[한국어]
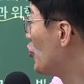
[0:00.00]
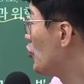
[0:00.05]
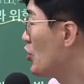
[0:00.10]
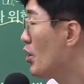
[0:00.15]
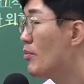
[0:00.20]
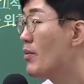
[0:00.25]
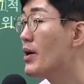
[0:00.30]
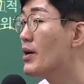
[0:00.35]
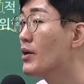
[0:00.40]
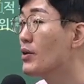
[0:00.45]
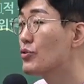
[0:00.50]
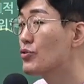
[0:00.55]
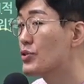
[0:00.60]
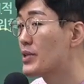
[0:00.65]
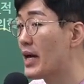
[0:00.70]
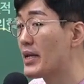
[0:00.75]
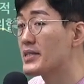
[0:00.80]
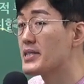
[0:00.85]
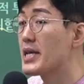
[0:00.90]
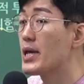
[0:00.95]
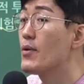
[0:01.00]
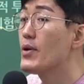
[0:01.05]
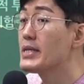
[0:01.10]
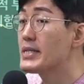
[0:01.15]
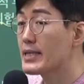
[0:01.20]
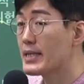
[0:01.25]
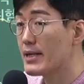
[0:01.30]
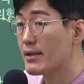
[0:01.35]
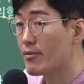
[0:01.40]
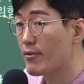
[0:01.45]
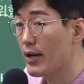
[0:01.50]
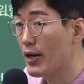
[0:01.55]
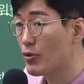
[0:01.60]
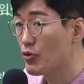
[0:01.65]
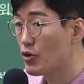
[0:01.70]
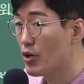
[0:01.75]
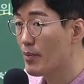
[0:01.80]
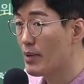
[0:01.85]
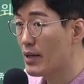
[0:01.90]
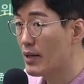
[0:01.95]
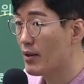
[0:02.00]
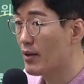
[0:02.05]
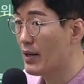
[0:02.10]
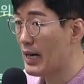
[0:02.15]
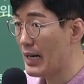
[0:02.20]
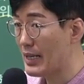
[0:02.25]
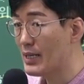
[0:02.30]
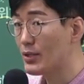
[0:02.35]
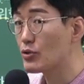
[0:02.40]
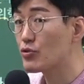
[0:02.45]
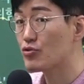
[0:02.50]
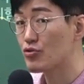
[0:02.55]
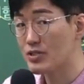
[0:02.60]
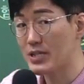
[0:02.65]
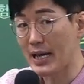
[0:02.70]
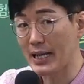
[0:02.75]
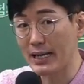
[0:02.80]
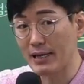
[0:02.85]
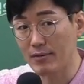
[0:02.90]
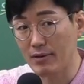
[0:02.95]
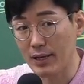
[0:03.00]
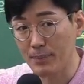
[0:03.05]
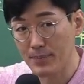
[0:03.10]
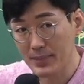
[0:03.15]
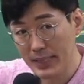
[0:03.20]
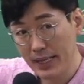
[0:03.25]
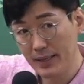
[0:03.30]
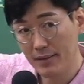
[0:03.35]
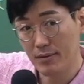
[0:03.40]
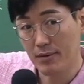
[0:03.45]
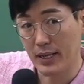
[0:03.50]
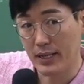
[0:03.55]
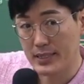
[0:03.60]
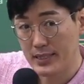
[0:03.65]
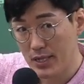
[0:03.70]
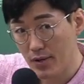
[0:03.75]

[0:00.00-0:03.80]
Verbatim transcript: 위험한 것 다 제외시킬 거야. 위험한 거 하나도 수자 안할 거야. 피할 거야.